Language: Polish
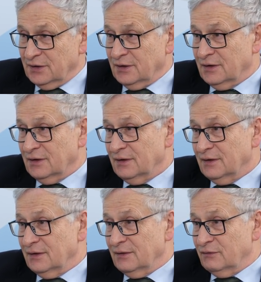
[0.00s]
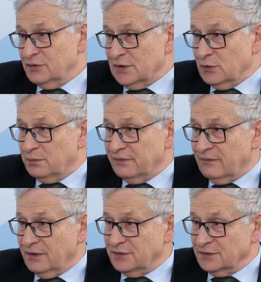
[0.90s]
Y, Wydziału
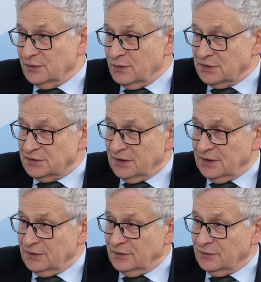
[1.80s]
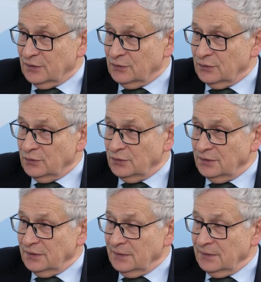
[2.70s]
Prawa się zgłasza do mhm. sądu